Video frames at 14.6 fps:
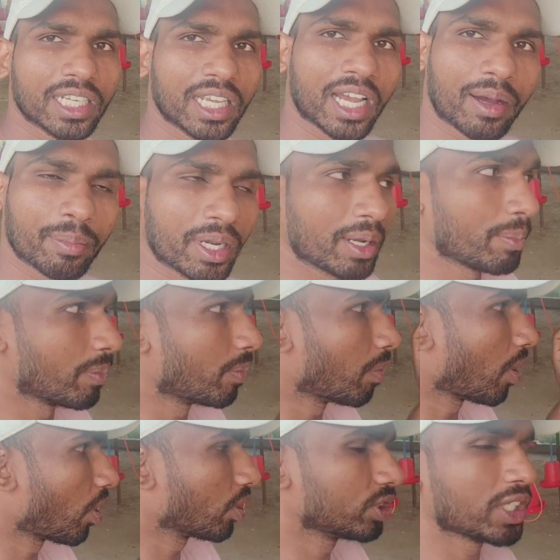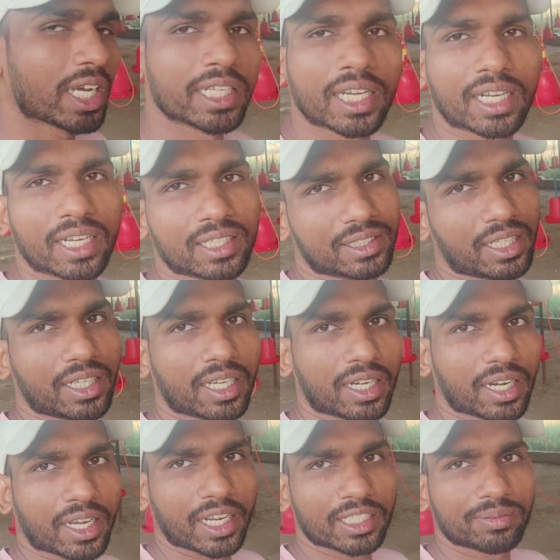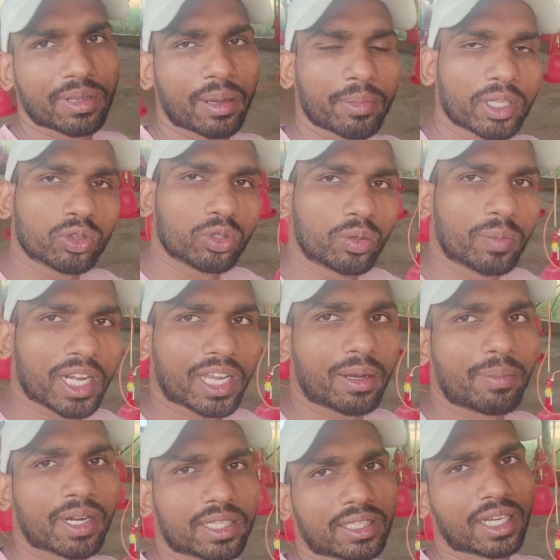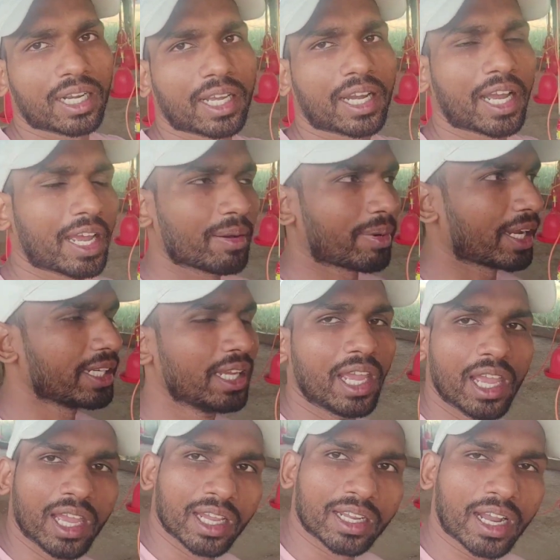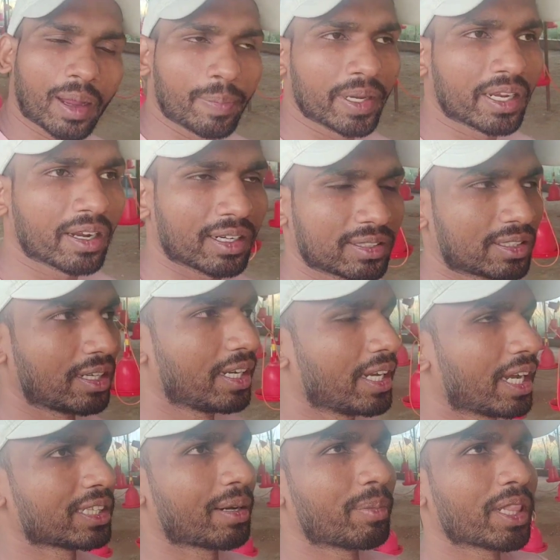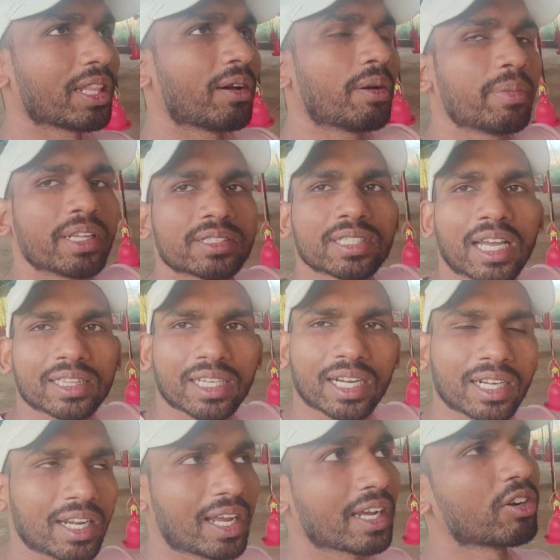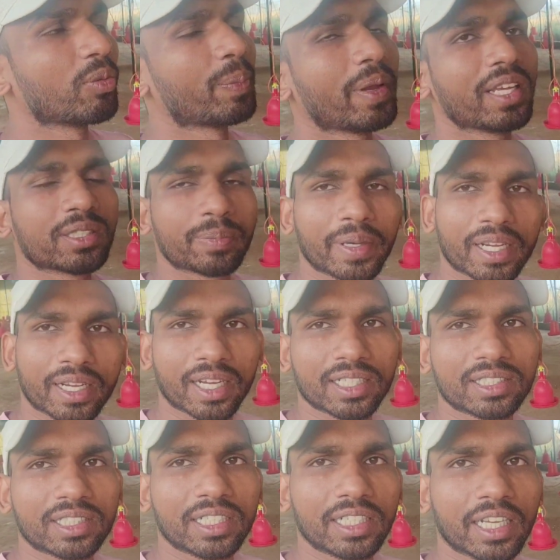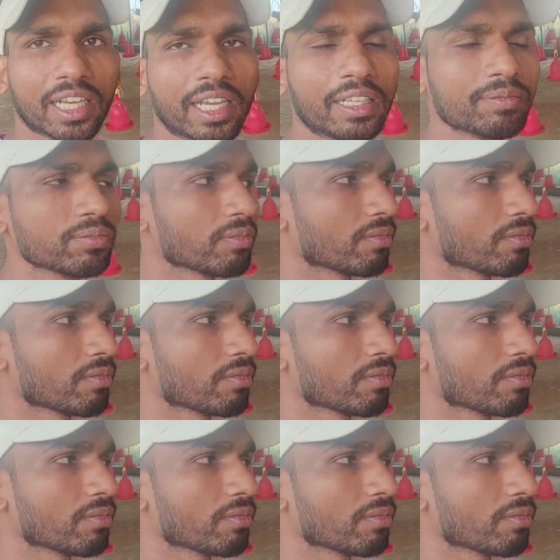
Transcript: ये हमने बहुत ज्यादा खर्चा कर रखा है इसमें हमने धूमल का बर्तन लगाया भाई काफी कॉस्टली आता मतलब हमने सात आठ लाख रुपए इस पे खर्च किए हैं